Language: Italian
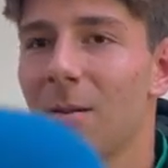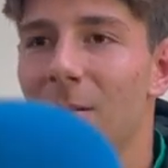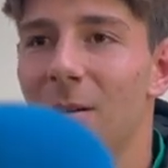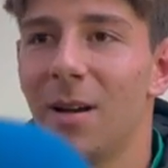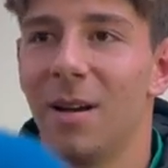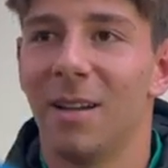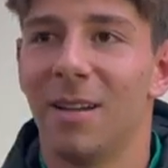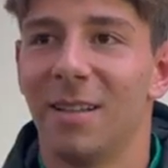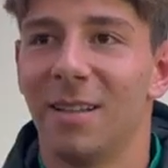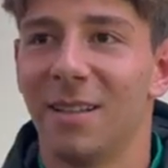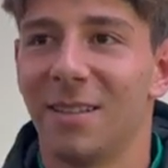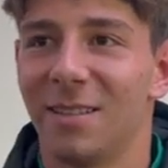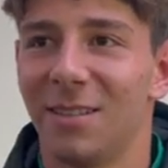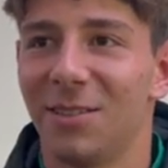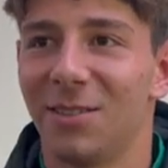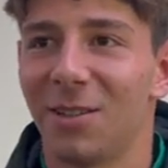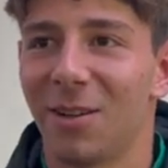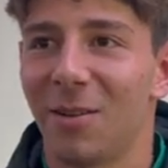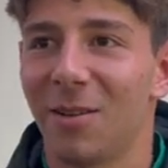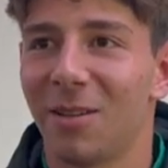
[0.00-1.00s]
Ah, eh,
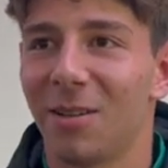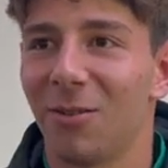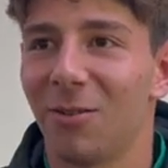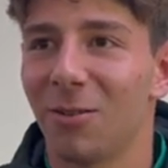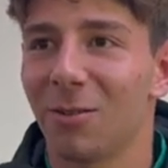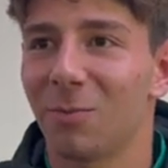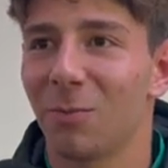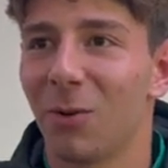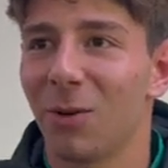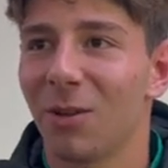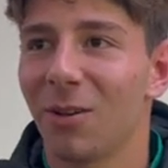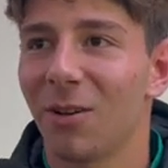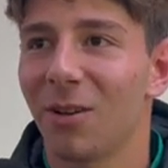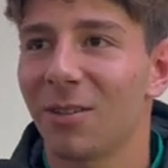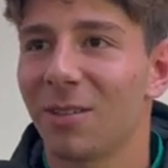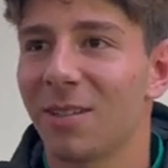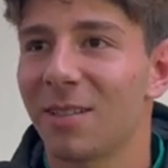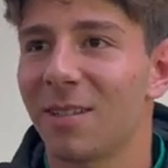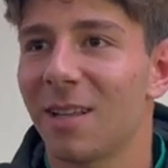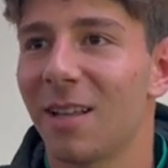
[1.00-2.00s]
sinceramente nello
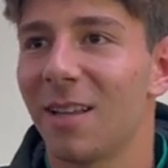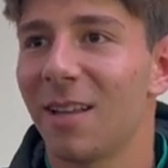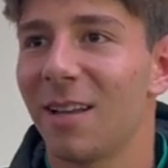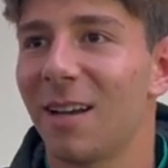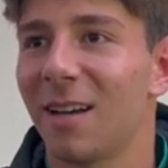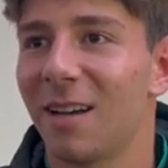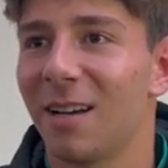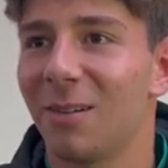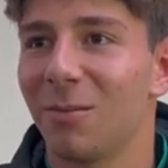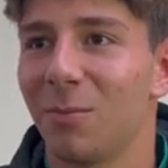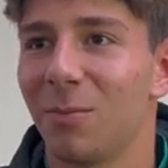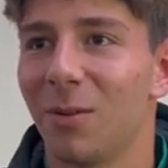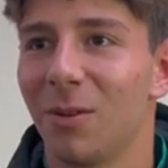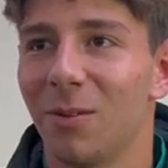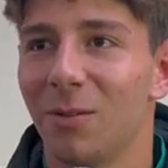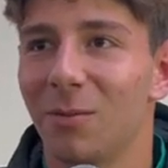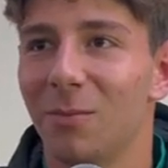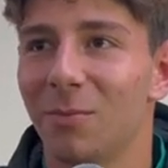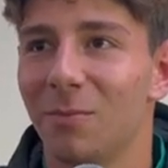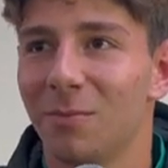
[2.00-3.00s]
spogliatoio c'è stato un,
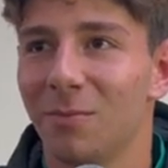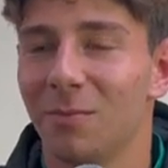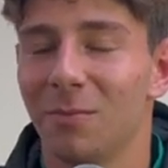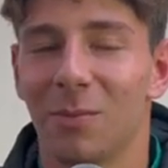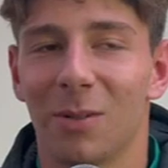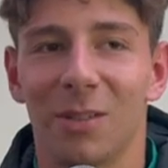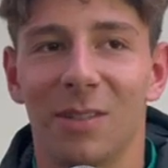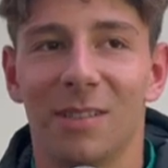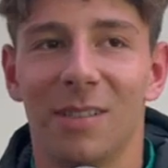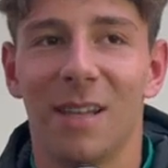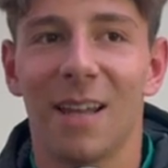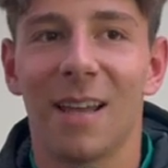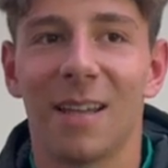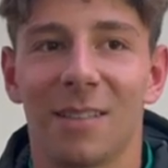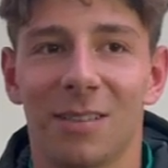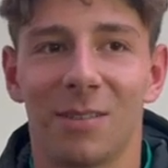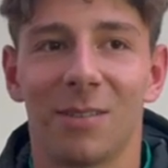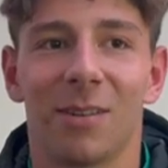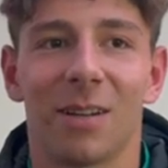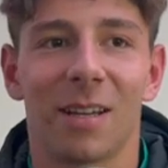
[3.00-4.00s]
un po', di
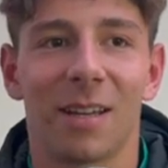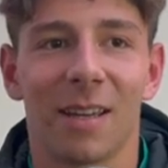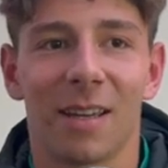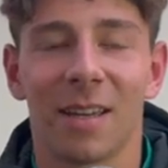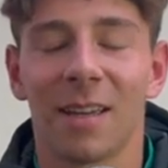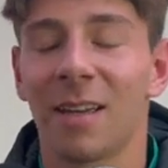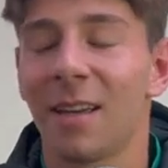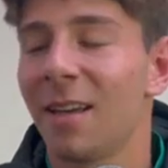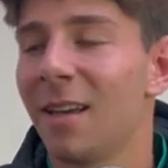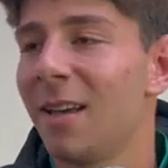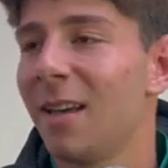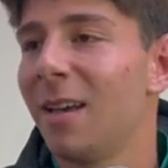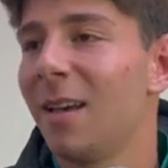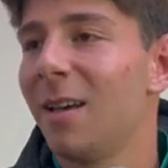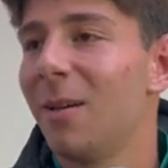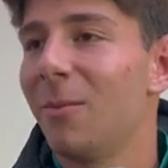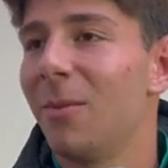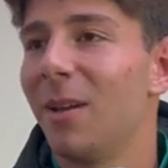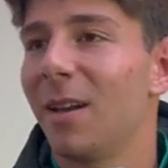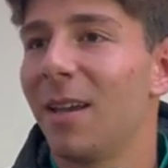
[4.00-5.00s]
silenzio anche
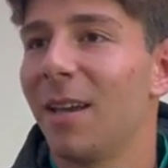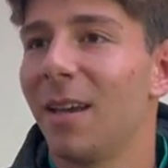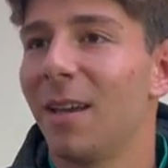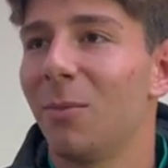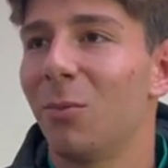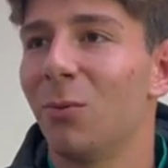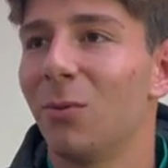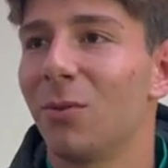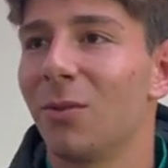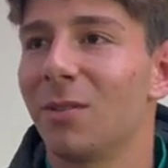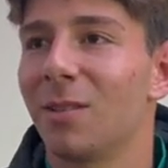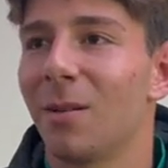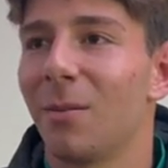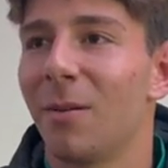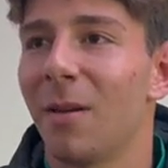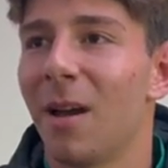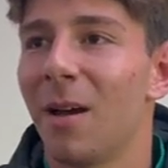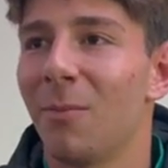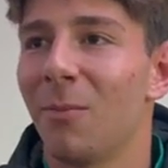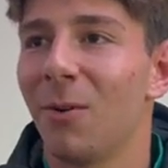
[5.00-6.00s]
perché appunto
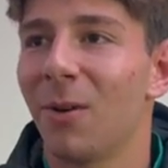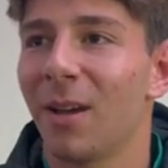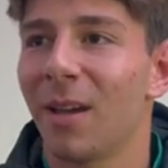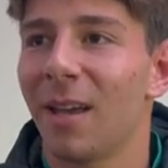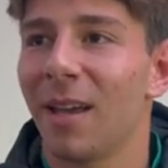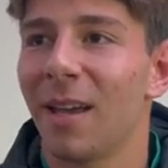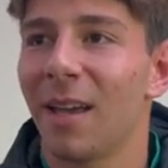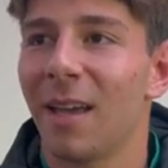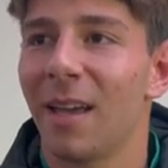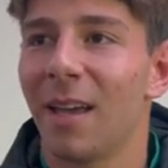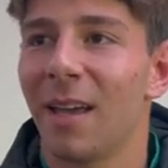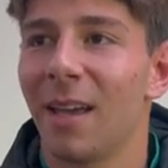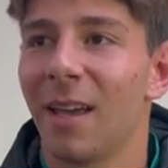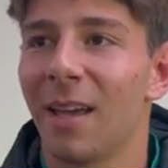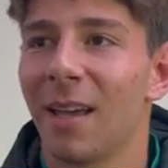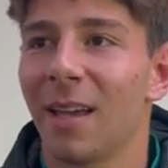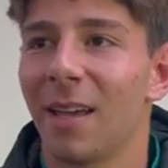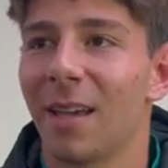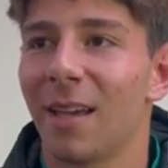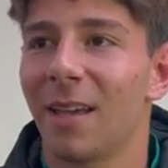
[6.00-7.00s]
sapevamo
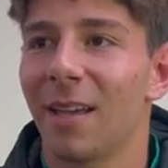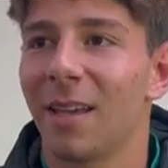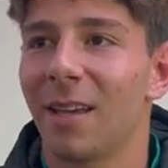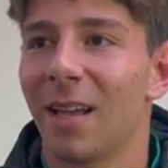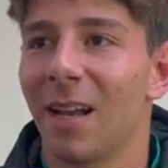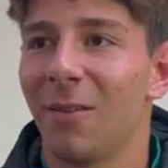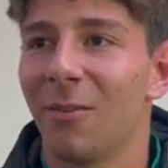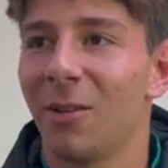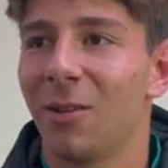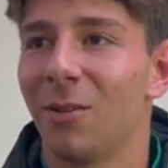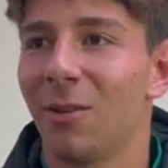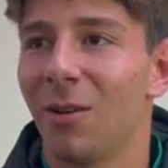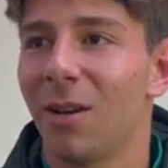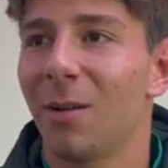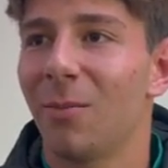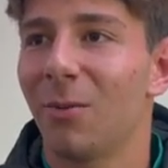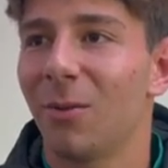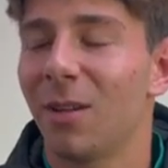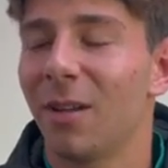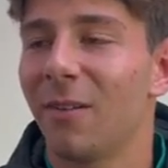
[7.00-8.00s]
che, che, la
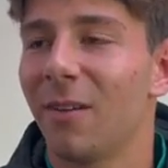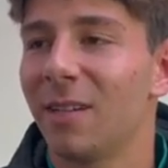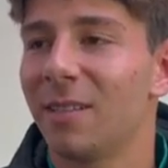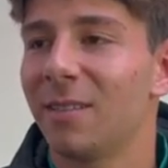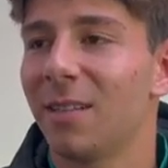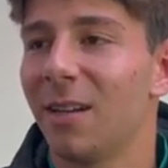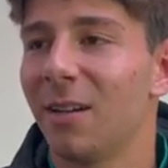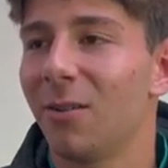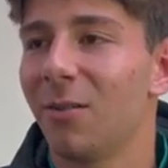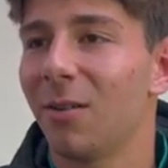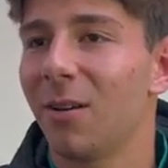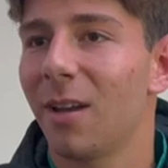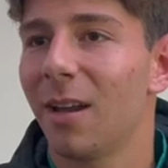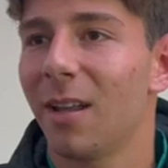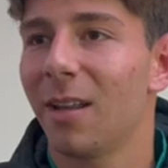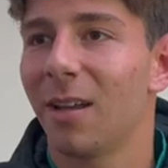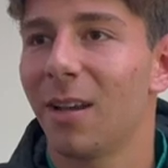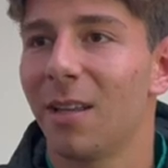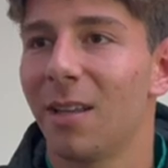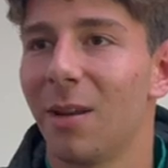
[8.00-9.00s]
vittoria poteva essere
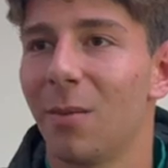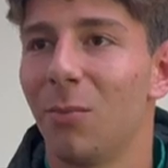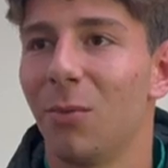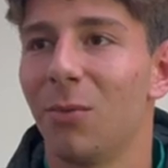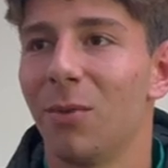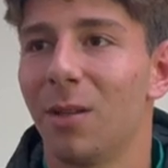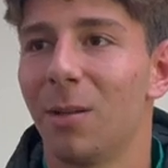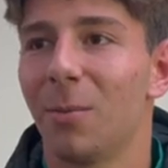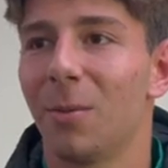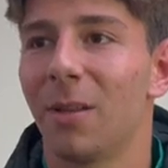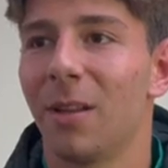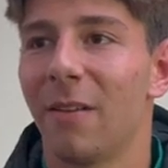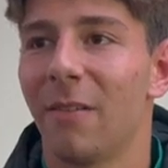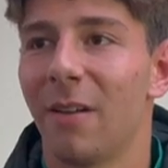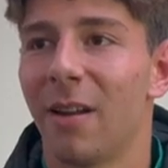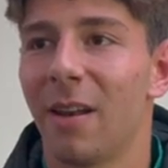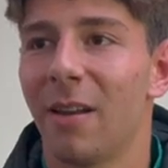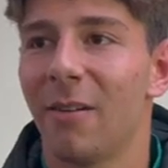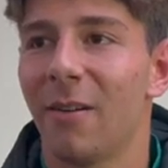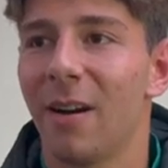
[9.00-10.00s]
concreta, che i tre punti
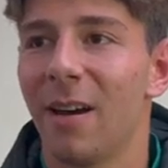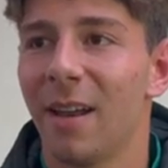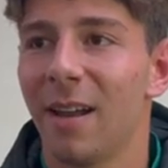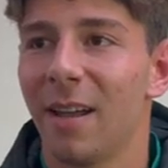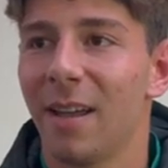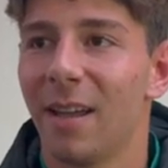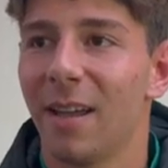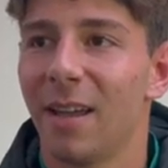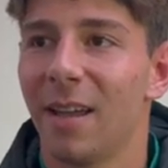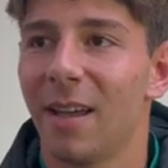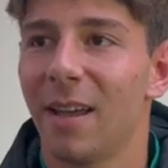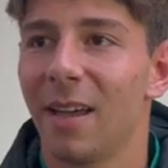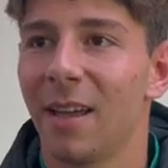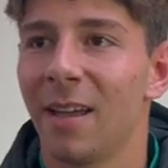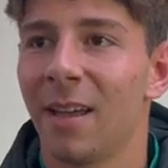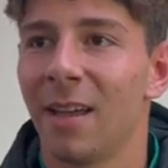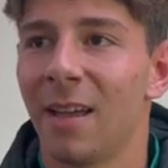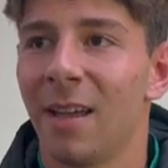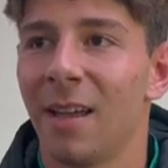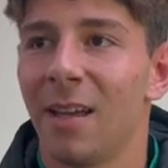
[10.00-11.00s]
potevano arrivare e
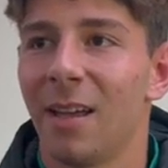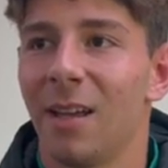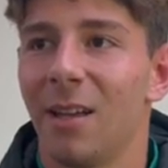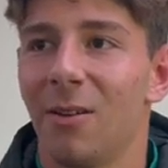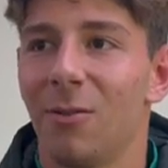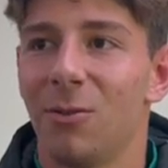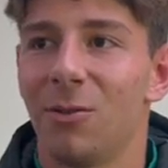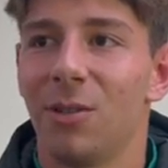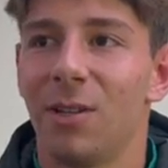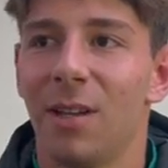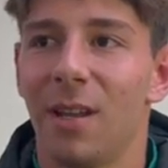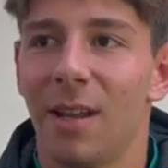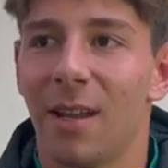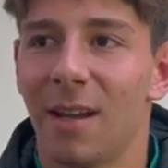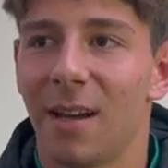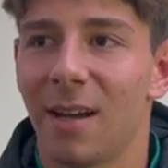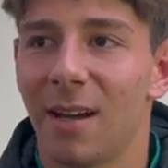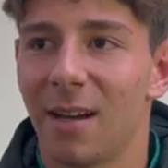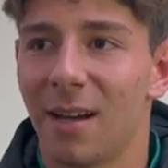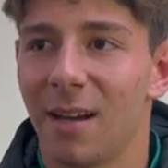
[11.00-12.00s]
riuscire
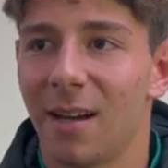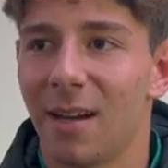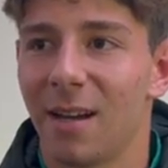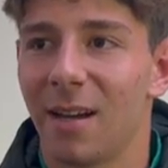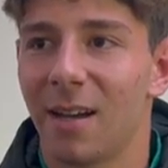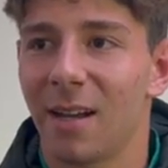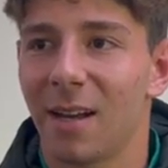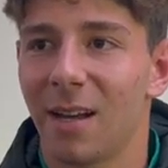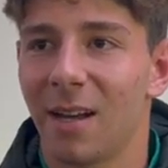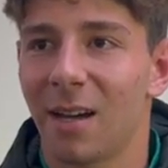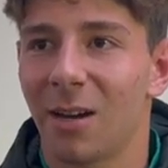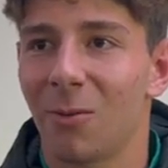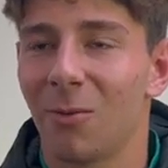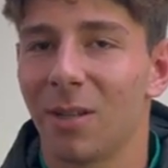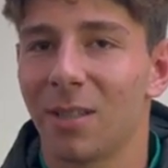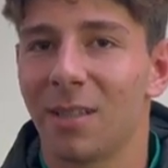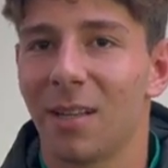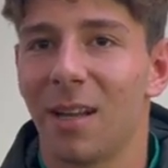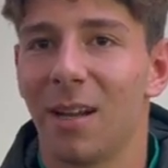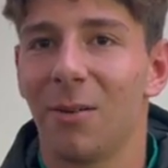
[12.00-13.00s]
a,
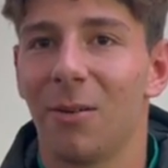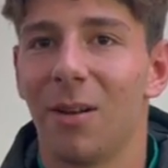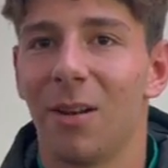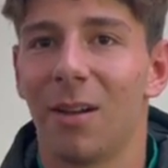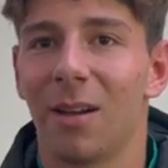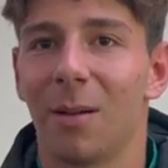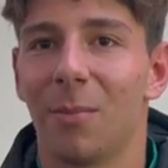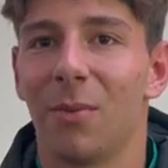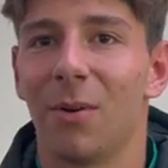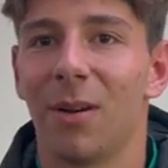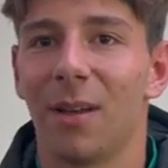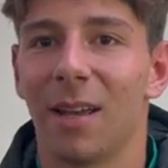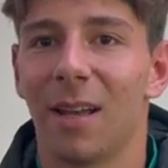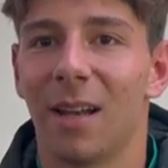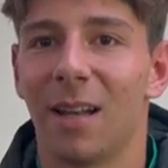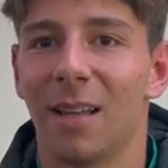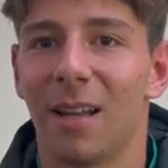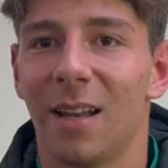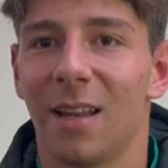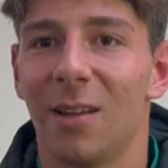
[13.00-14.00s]
agguantare quello che poi è
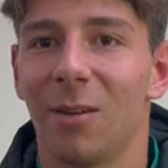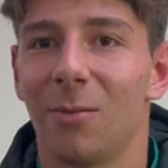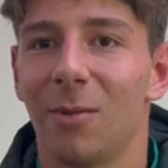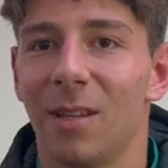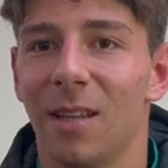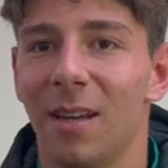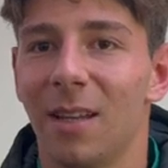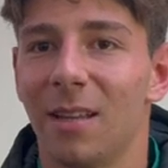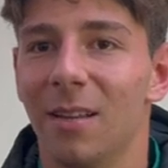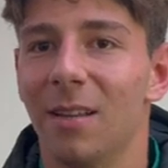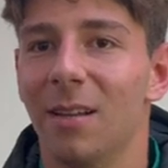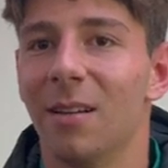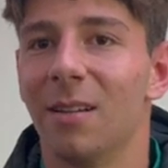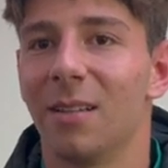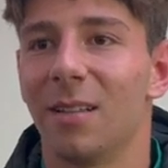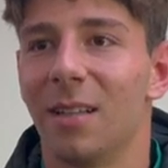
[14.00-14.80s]
l'Atletico Madrid.